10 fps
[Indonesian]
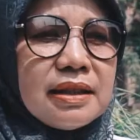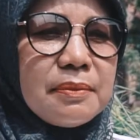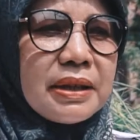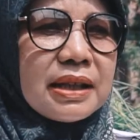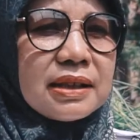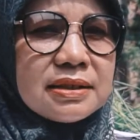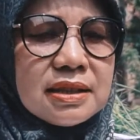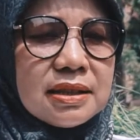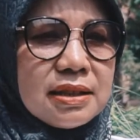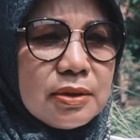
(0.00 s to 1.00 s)
Dan pakar
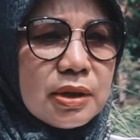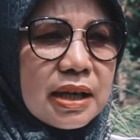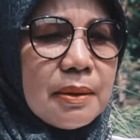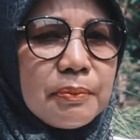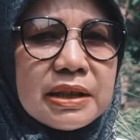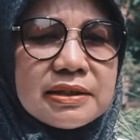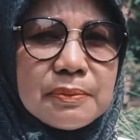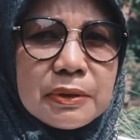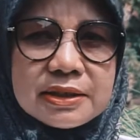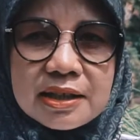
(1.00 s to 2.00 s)
kasih ini juga
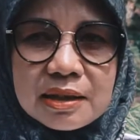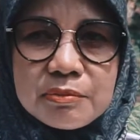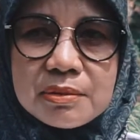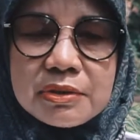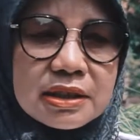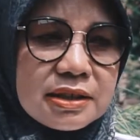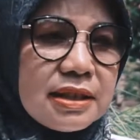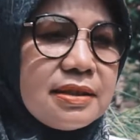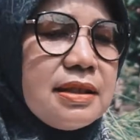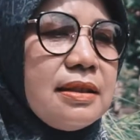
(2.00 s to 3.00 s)
pekerja-pekerja kami yang bekerja
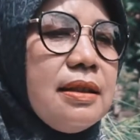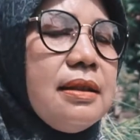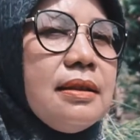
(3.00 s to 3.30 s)
di sini